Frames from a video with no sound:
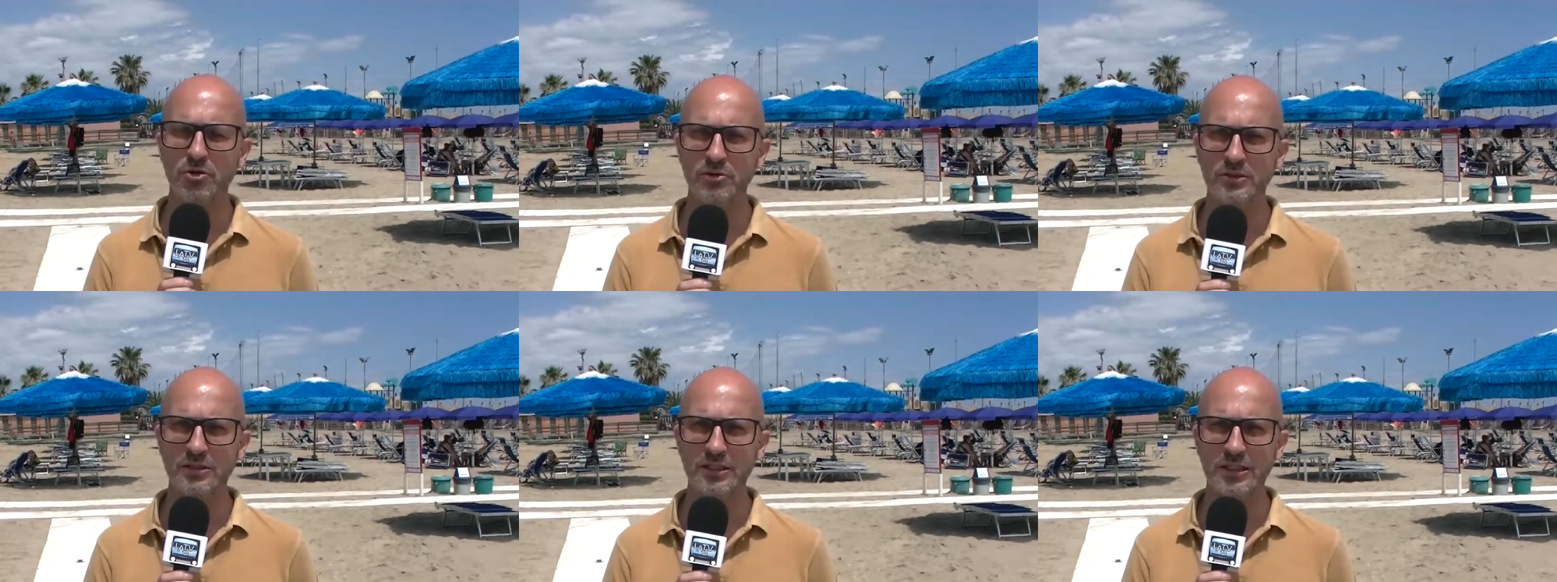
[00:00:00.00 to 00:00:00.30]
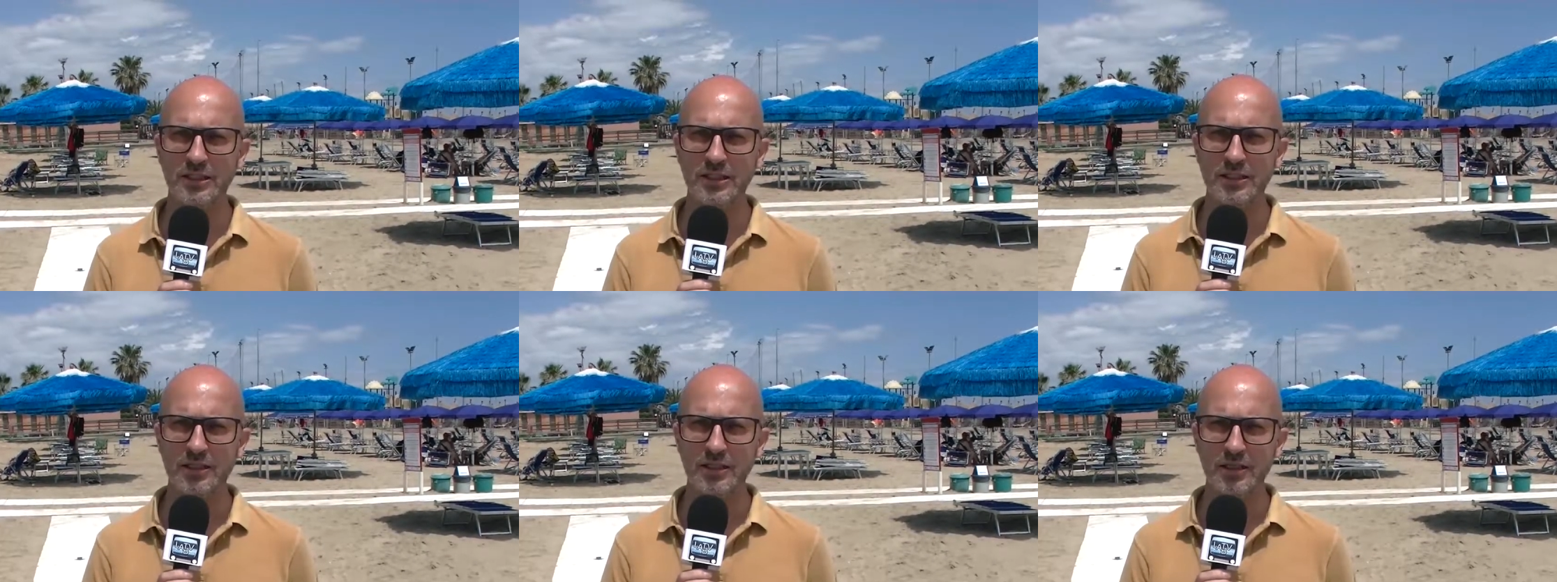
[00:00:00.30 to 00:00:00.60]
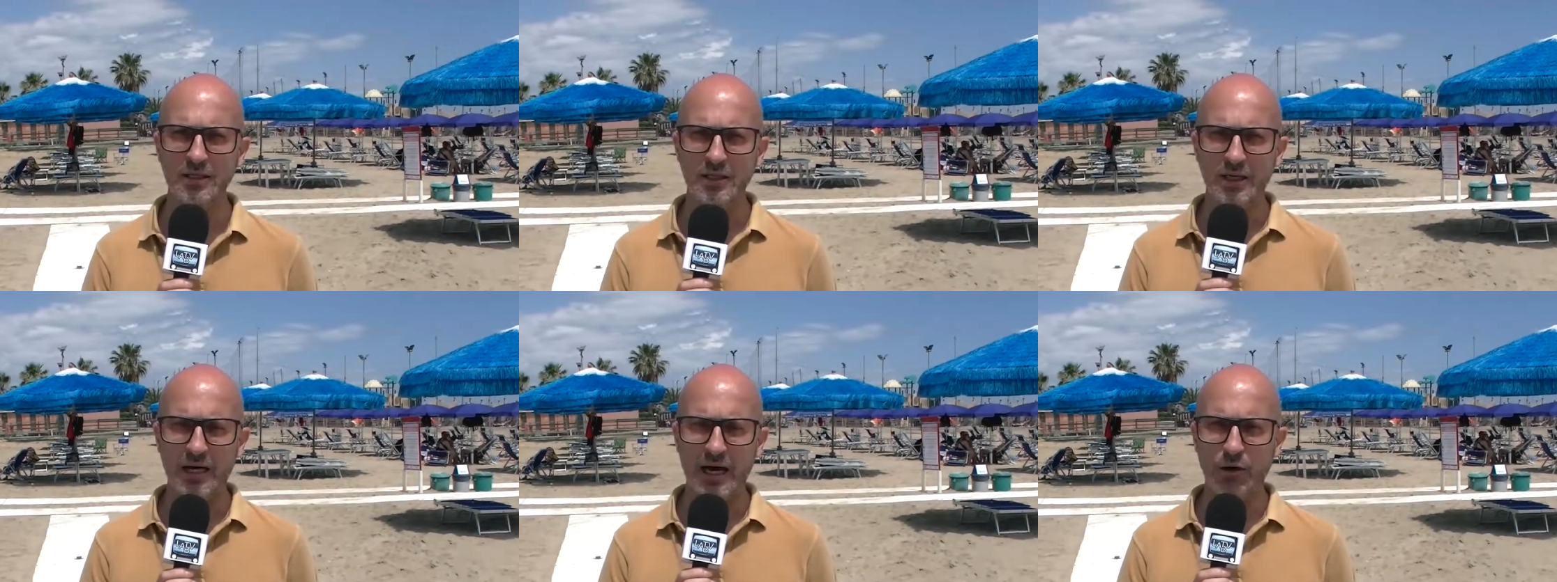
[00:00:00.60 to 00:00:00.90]
di
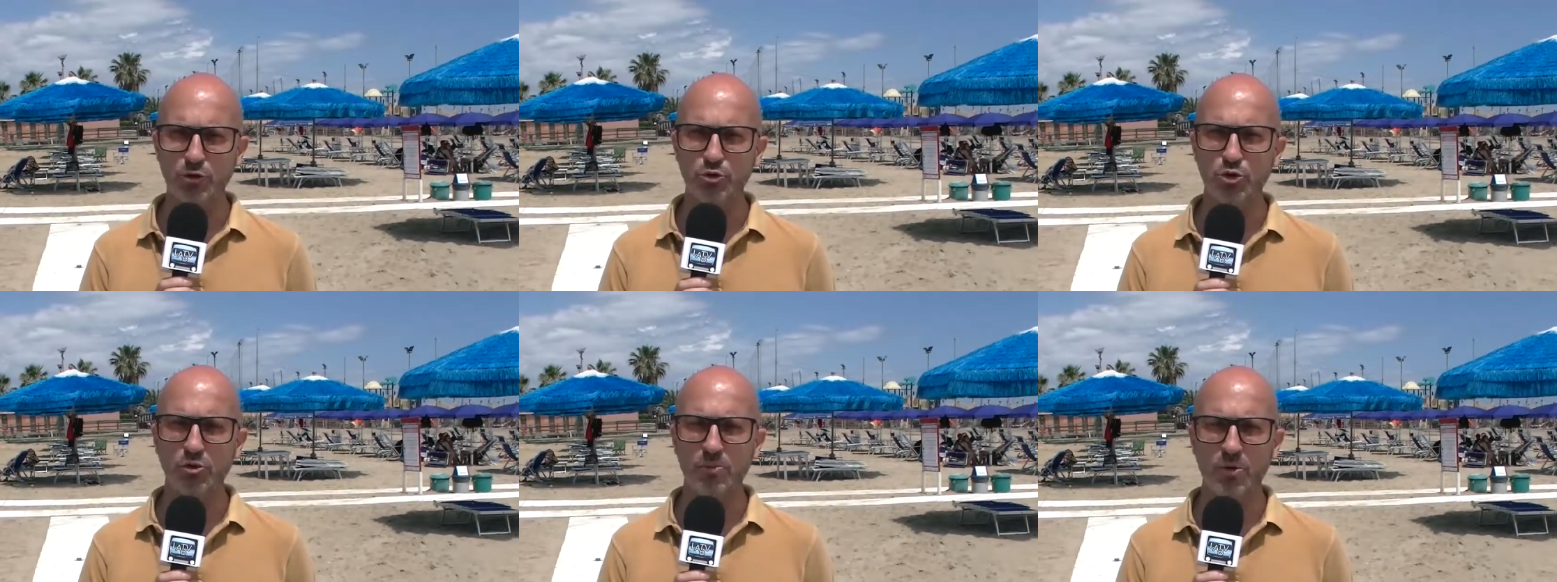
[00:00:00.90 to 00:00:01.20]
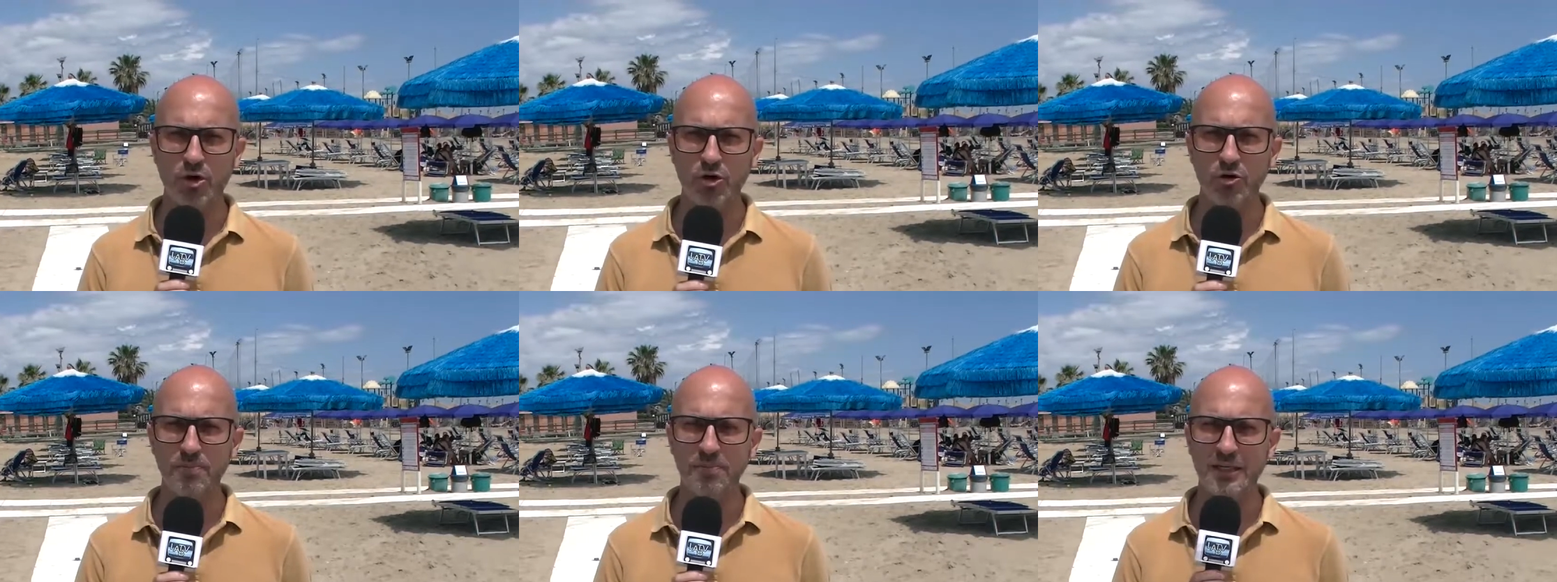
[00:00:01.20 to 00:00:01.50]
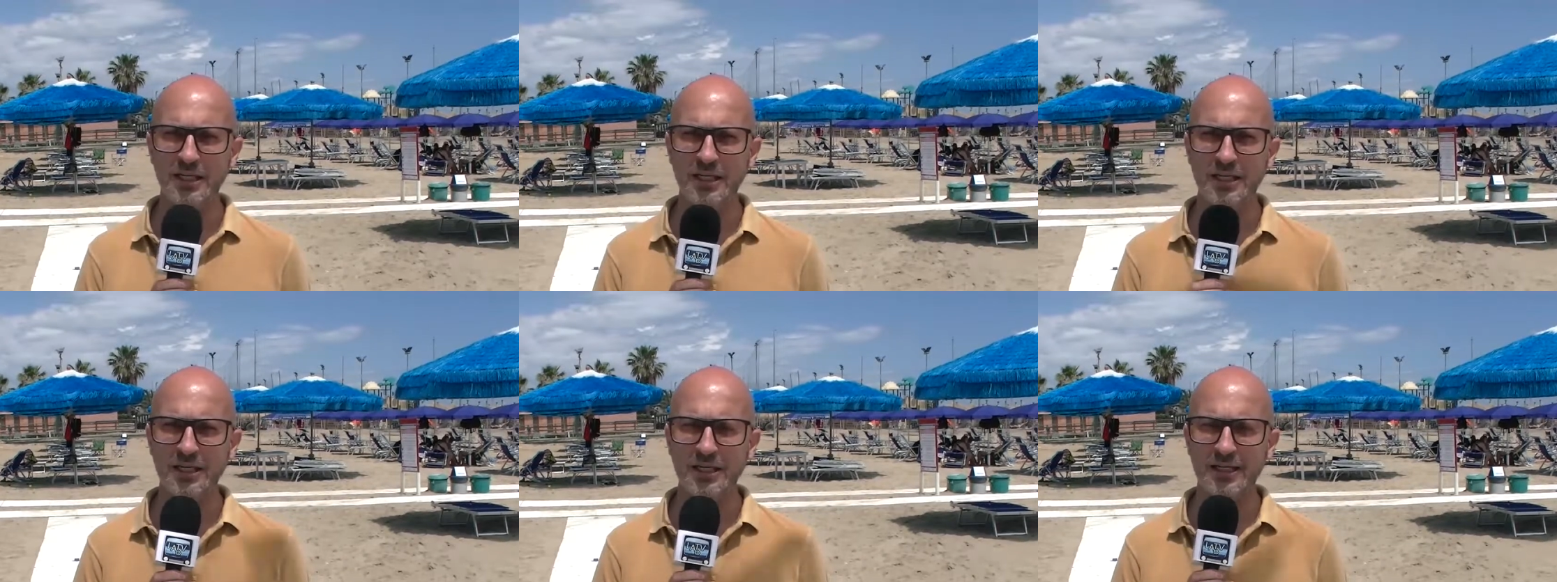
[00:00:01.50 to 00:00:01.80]

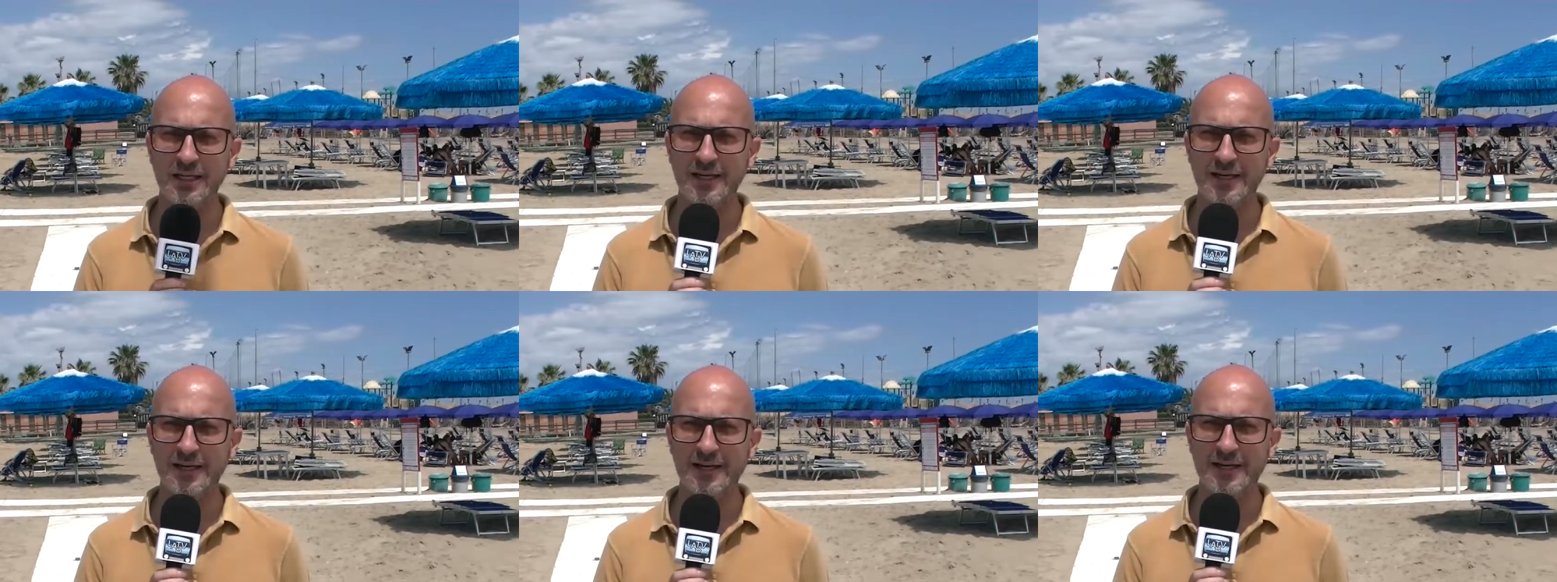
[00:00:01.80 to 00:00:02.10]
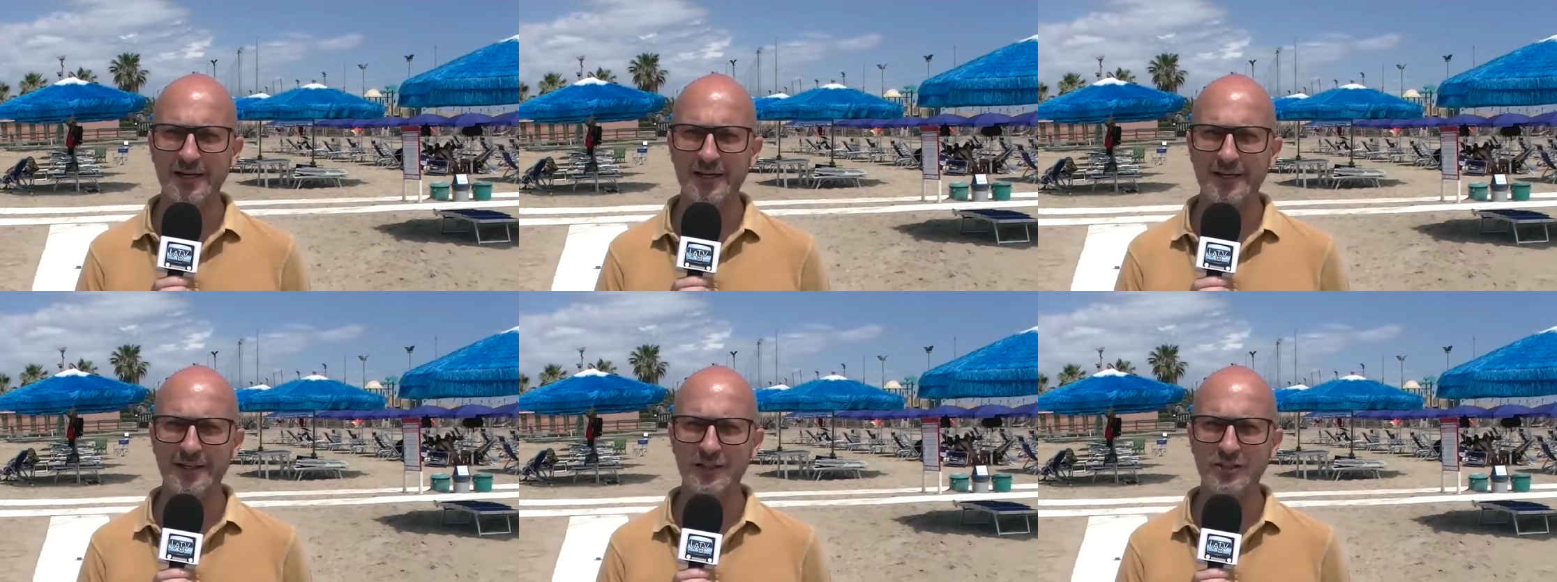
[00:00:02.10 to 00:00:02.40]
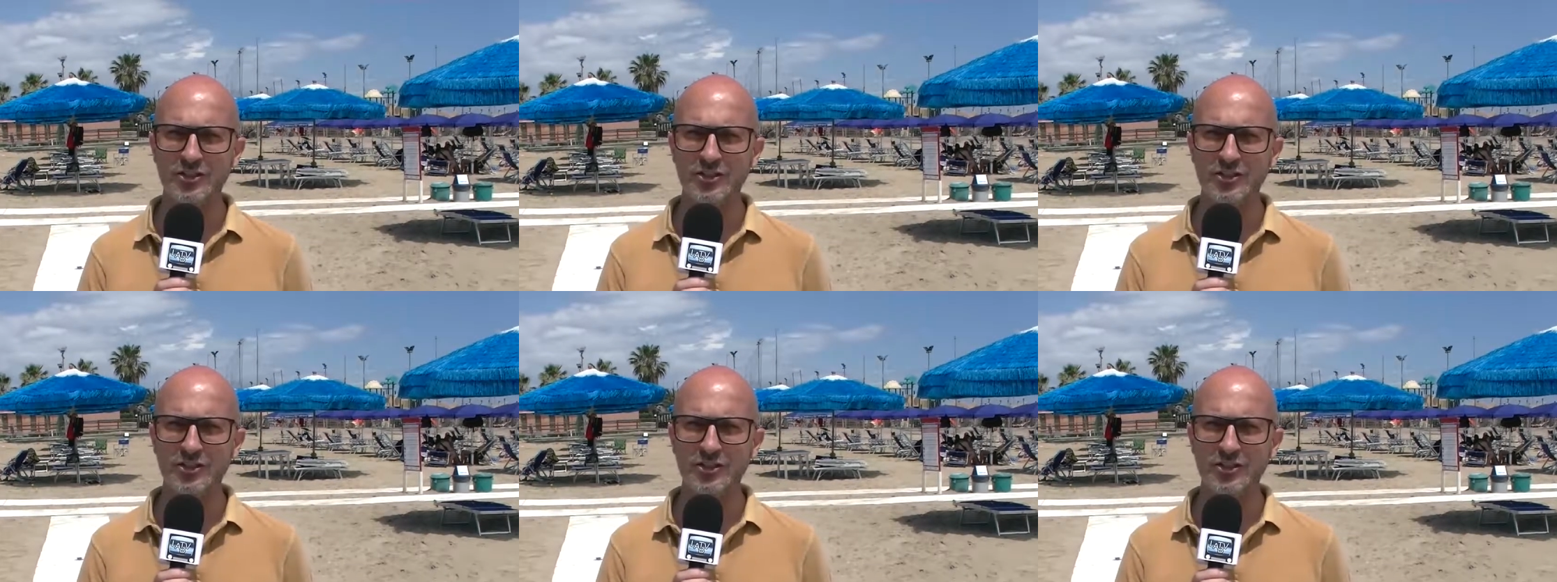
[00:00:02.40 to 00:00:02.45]
automobili e